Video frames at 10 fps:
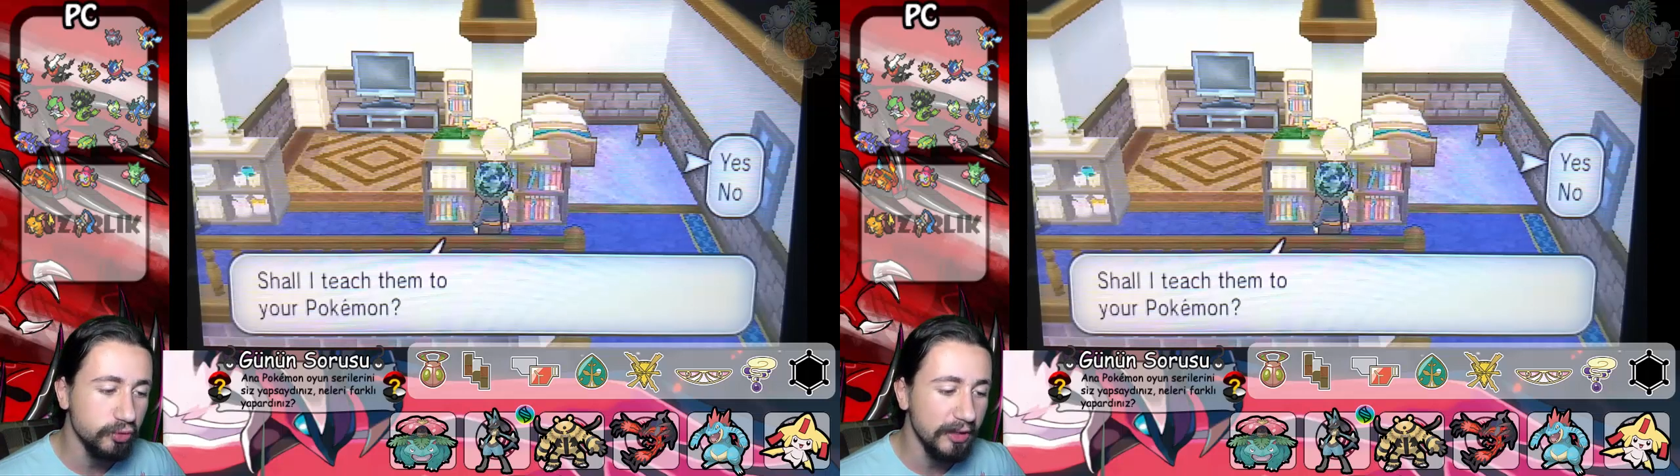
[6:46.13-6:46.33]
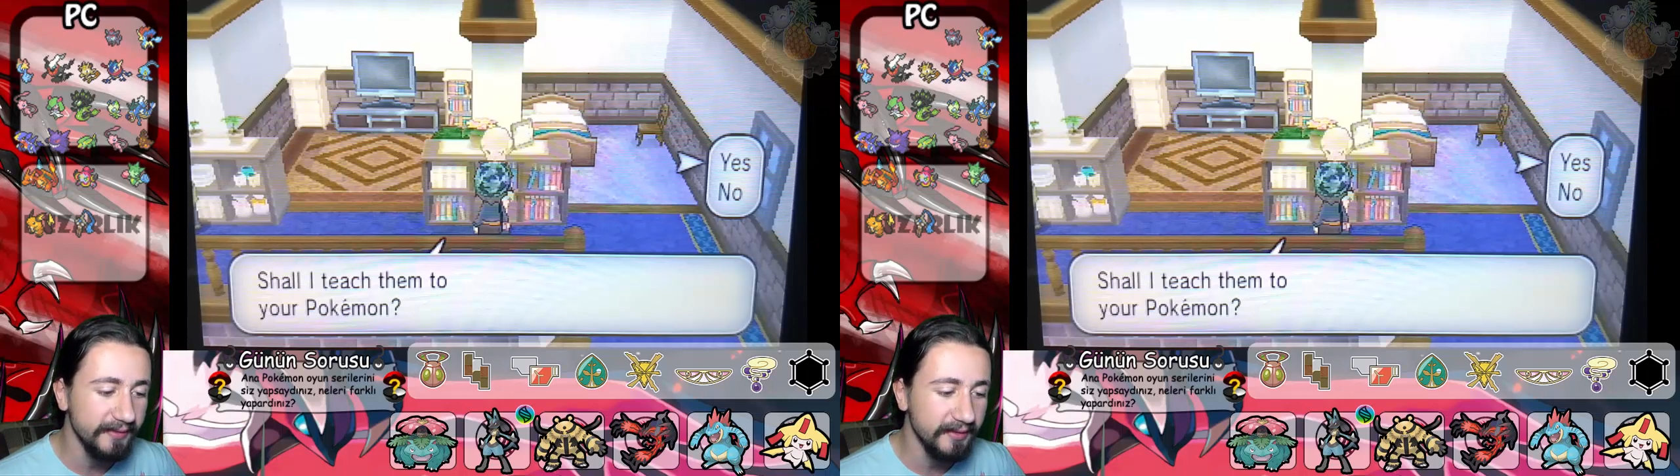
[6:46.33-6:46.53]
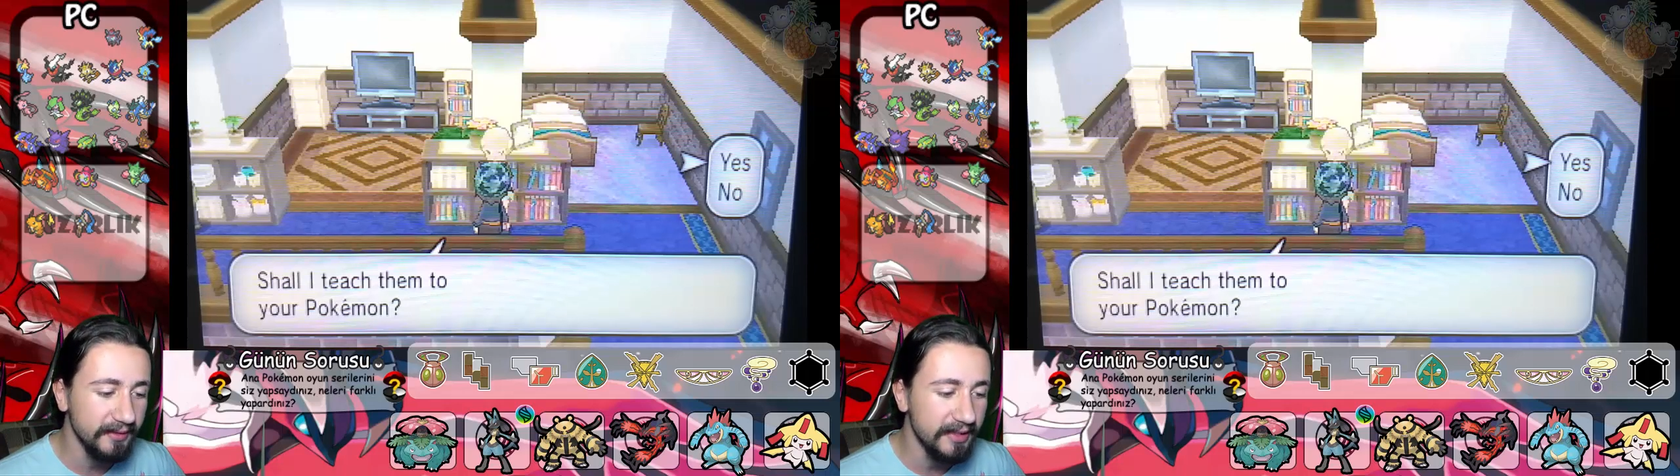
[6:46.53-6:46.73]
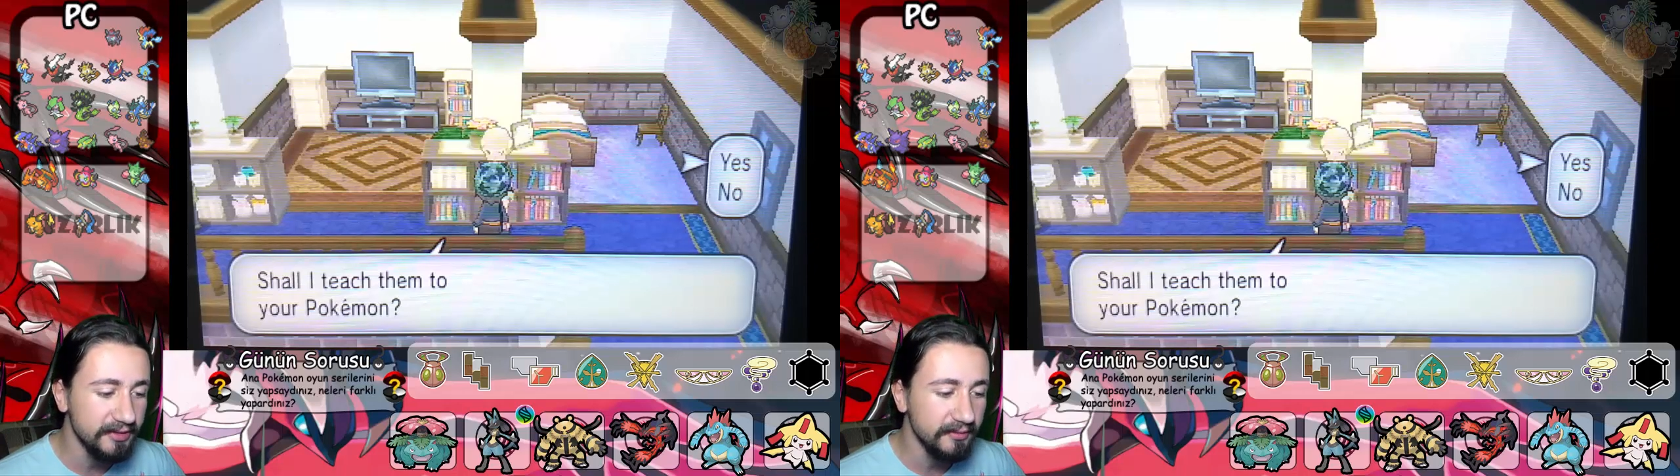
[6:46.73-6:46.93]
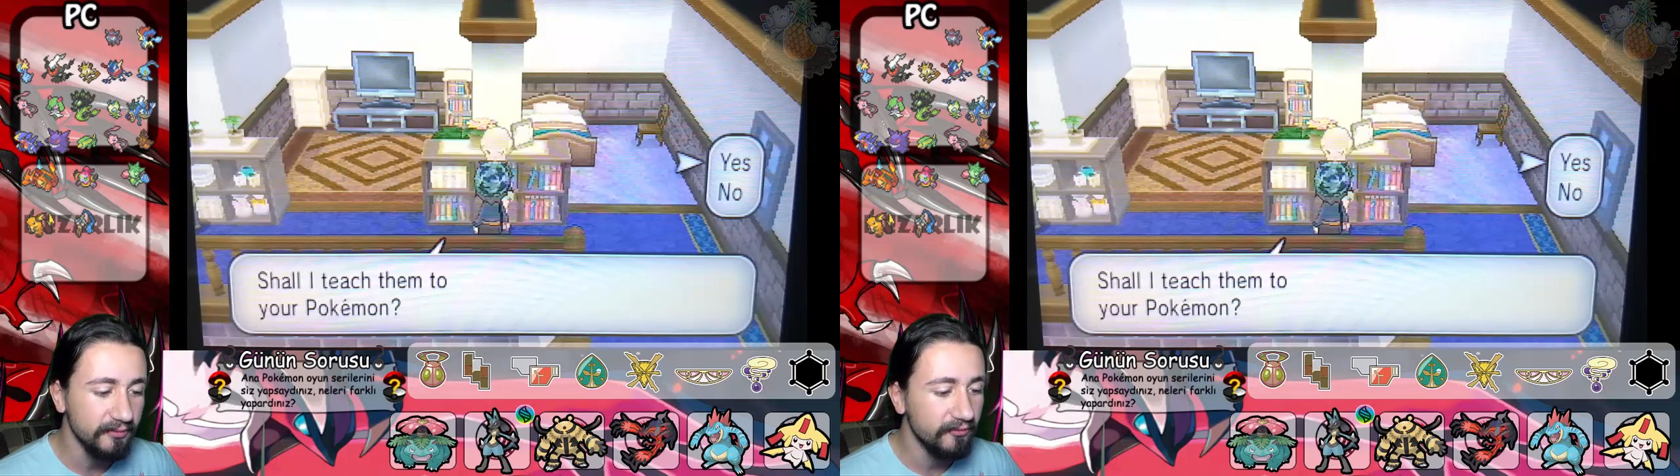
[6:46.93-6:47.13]
bu
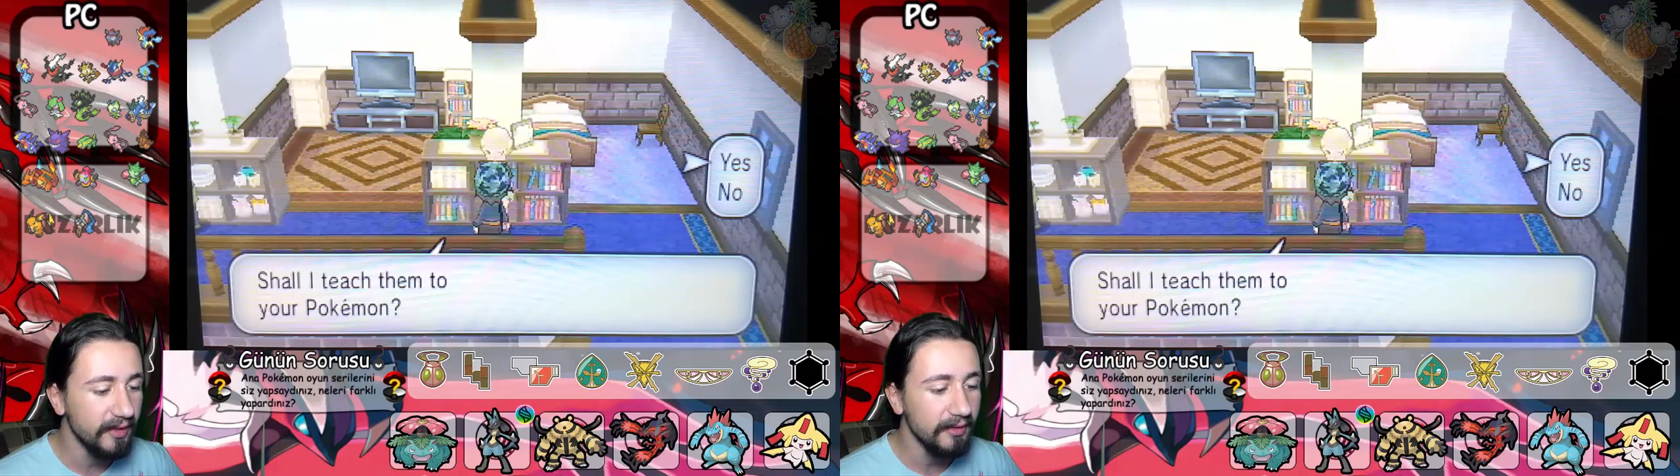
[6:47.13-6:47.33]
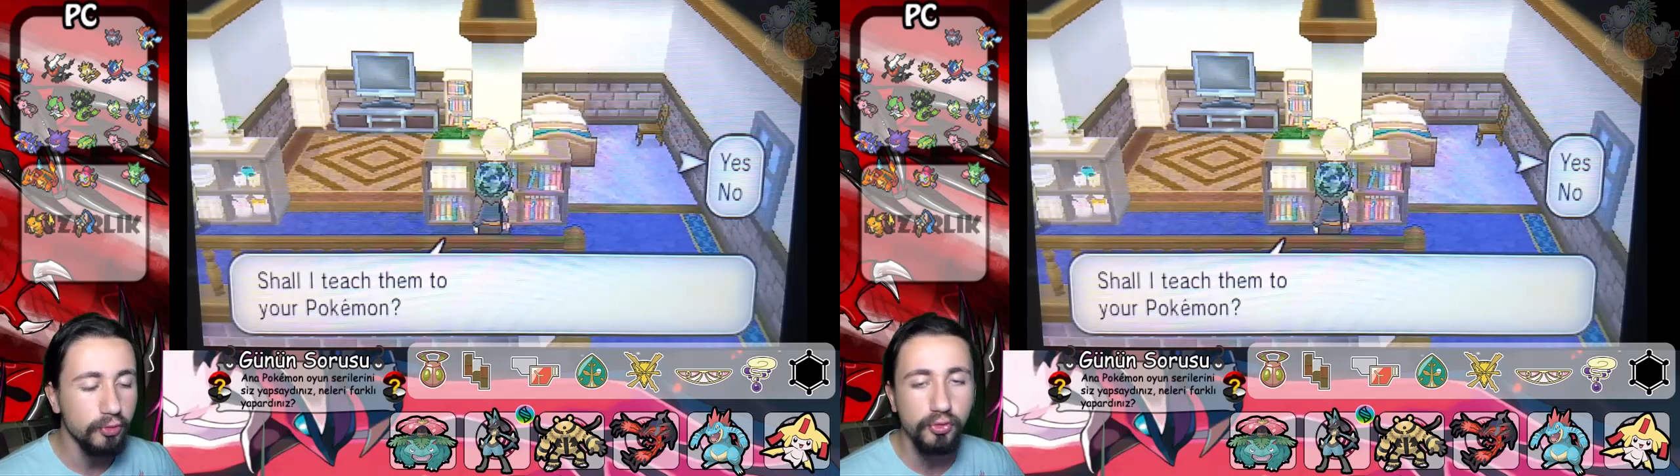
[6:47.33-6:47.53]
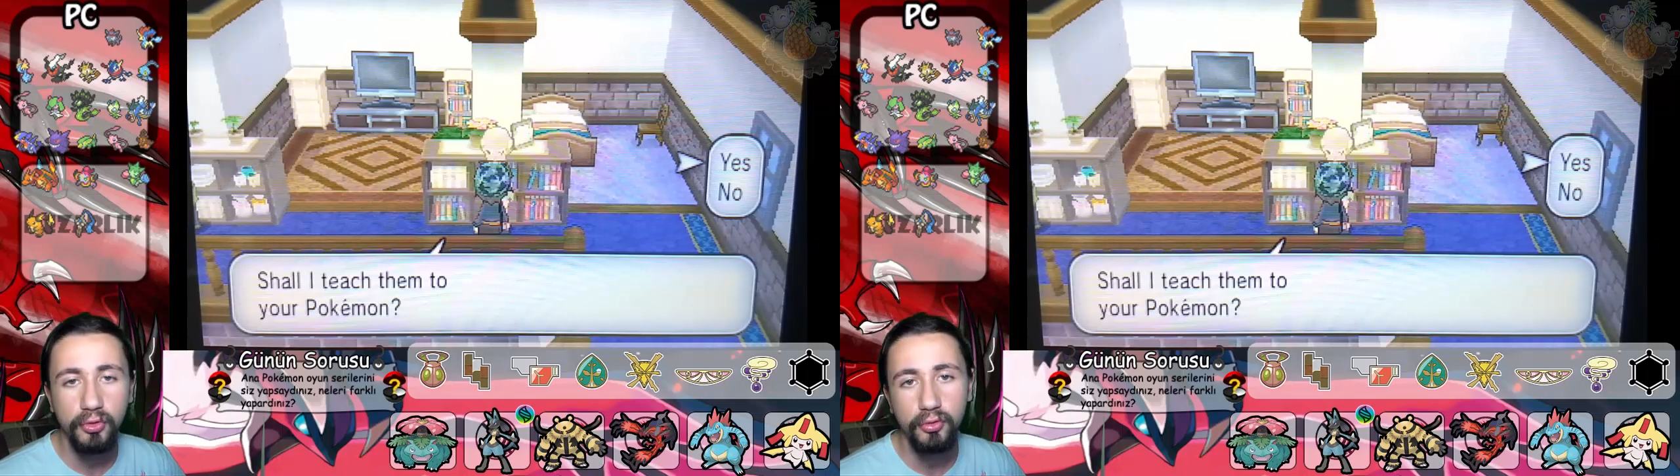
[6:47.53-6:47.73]
saldırılar ve